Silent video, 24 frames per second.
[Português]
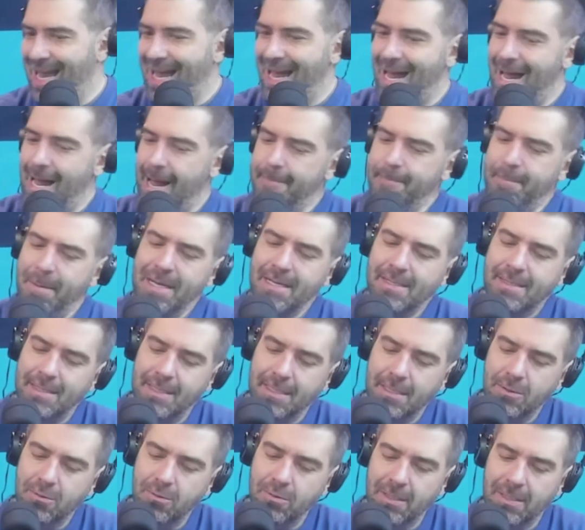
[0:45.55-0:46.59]
É
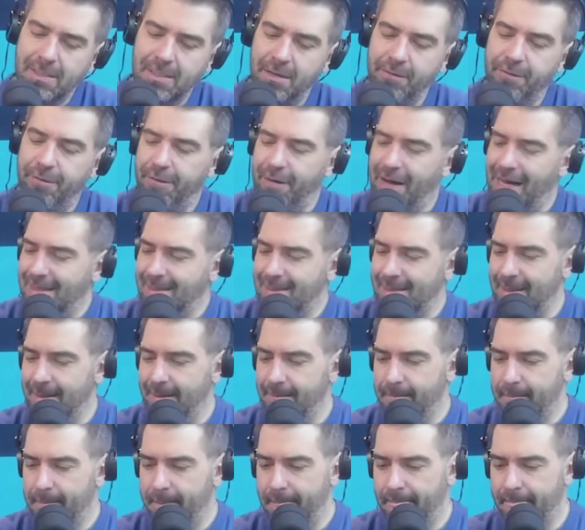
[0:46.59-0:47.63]
preciso que se faça
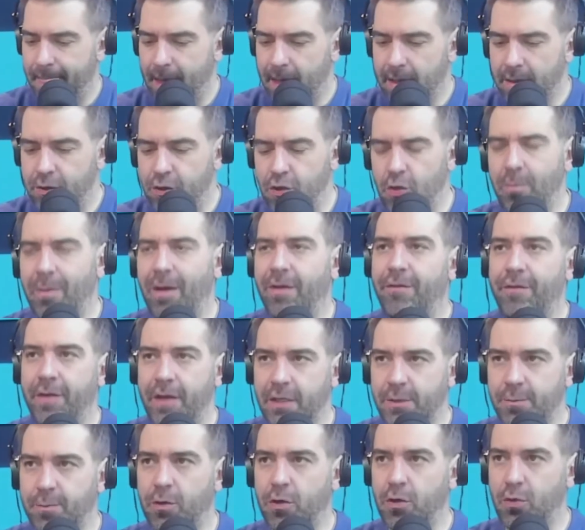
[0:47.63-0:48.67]
de uma vez
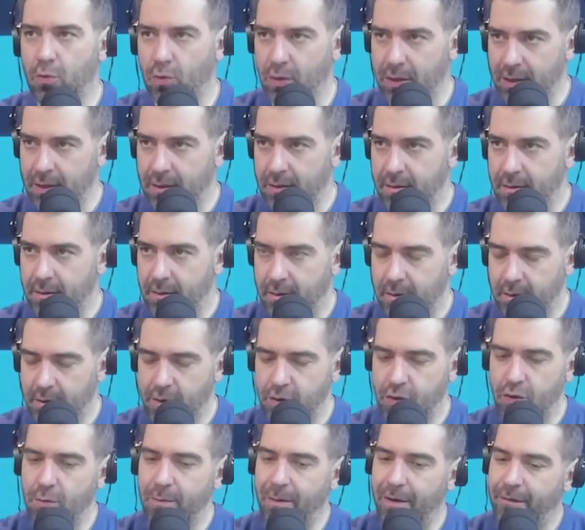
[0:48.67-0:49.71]
por todas,
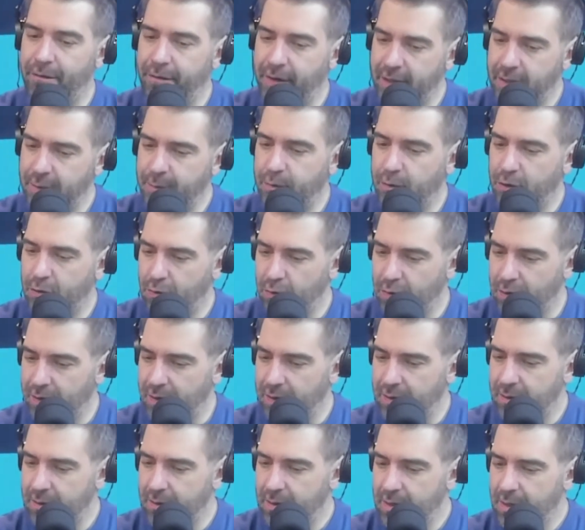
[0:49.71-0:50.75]
de uma vez por
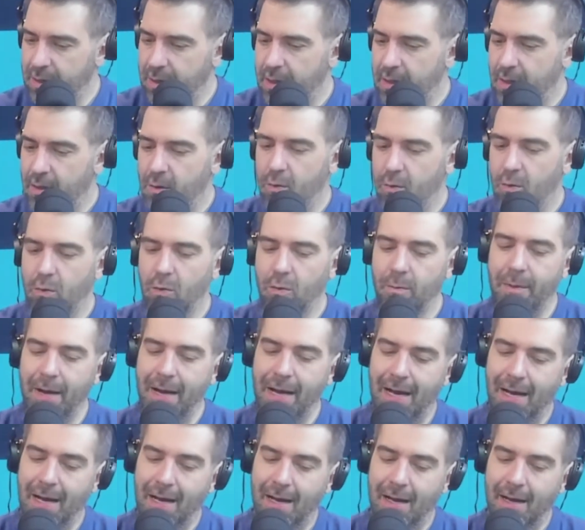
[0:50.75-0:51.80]
todas,
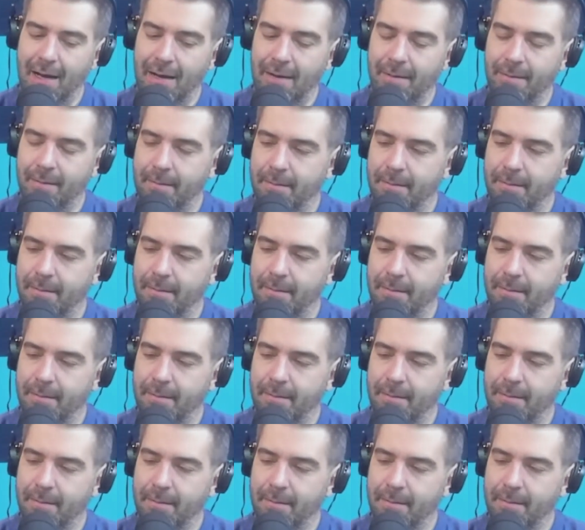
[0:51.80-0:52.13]
uma